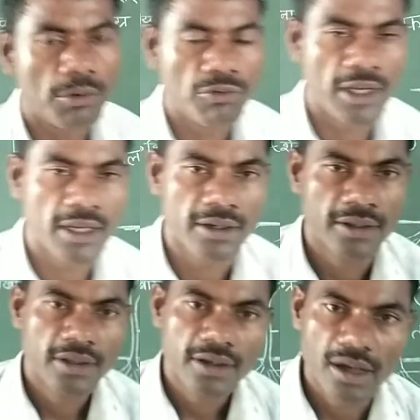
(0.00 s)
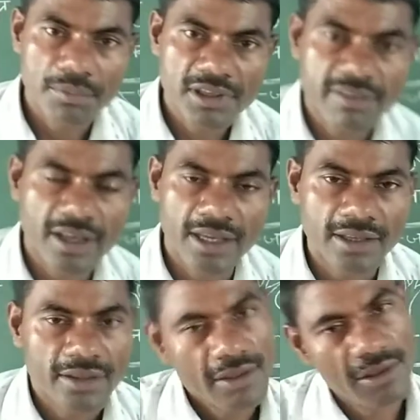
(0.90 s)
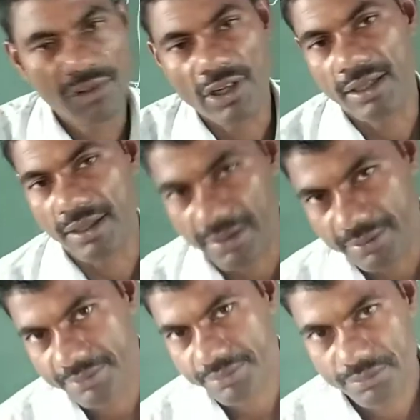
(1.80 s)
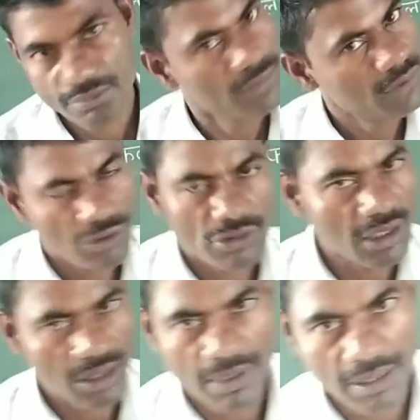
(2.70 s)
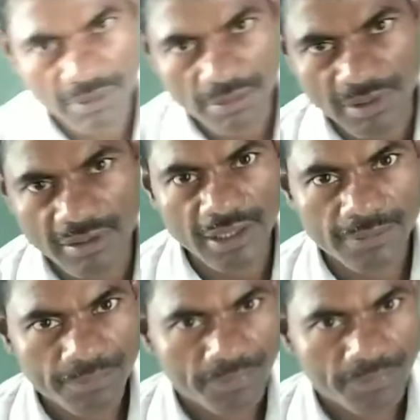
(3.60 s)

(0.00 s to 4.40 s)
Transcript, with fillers: पहुंचाना काम किसका है जड़ का जड़ के बारे में समझ गए